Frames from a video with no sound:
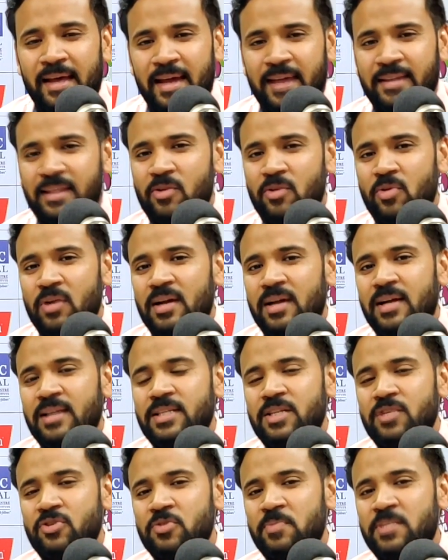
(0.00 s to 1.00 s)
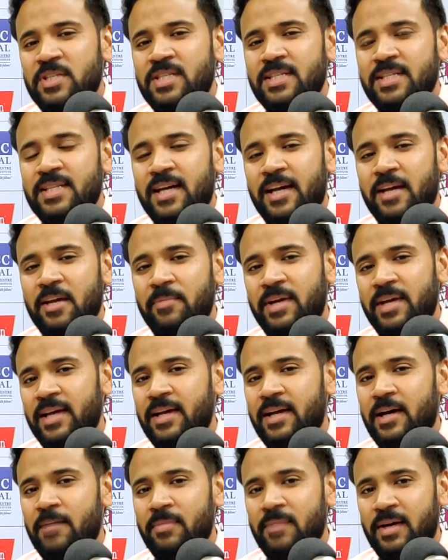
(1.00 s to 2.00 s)
एक दिन उन अंकल जी ने उस बच्चे से कहा कि बेटा
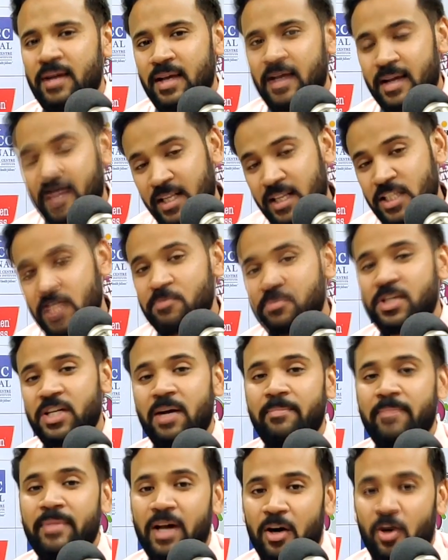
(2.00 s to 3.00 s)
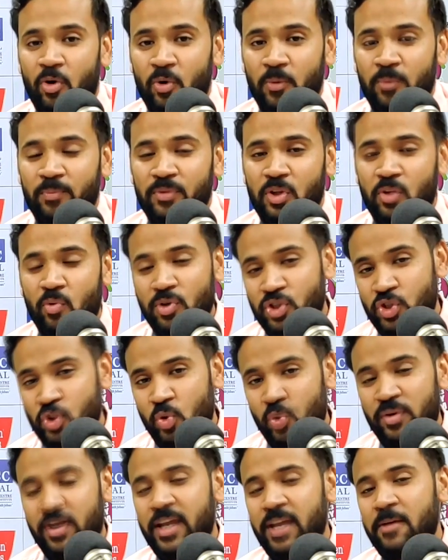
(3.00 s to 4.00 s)
एक काम करना कल जब शाम में आओ तो वो
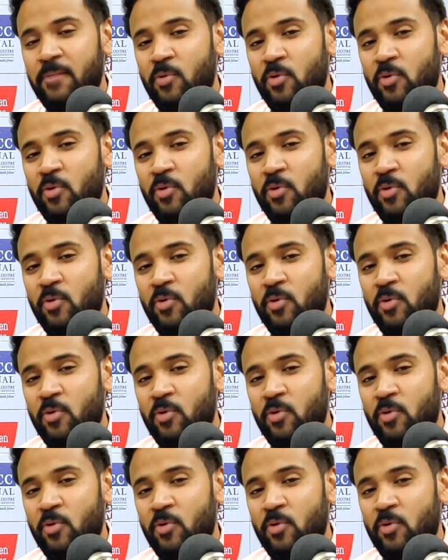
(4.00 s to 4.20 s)
ज्वेलरी की